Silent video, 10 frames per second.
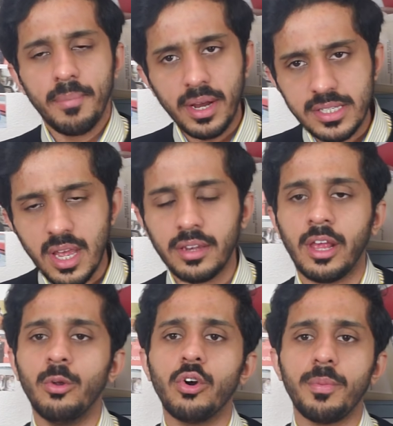पाकिस्तान
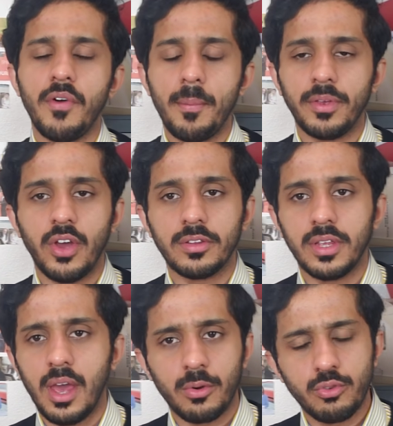के लोग भी वहां पे
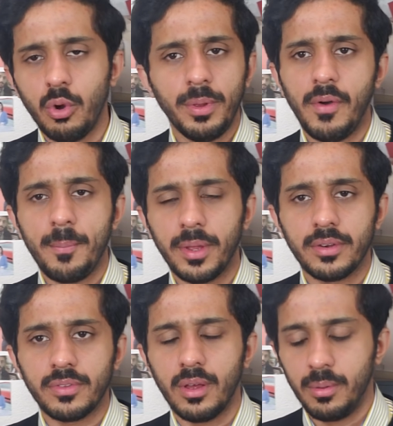जाते हैं और जो भी वहां
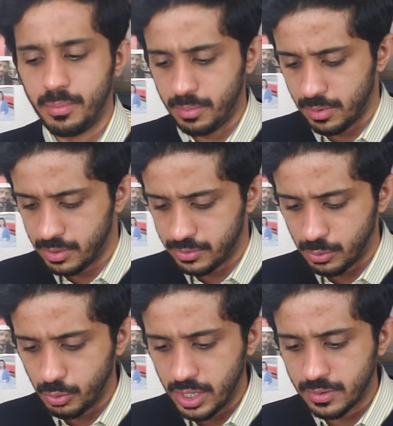पर
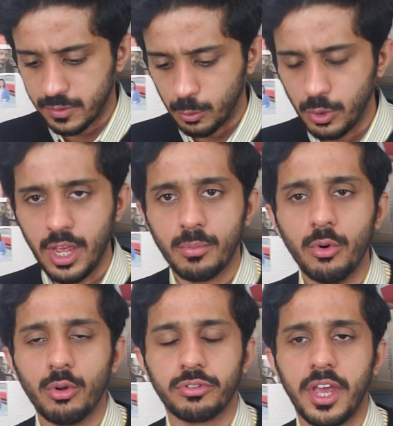ज़रूरी ज़रूरी
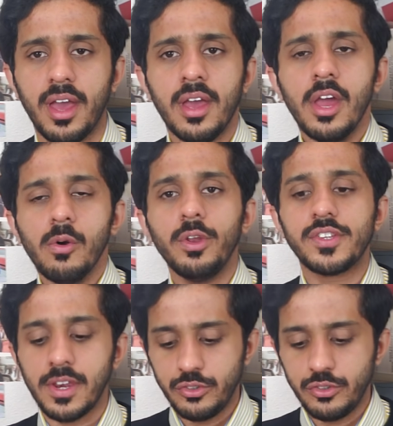अमूर होते हैं उन्हें सर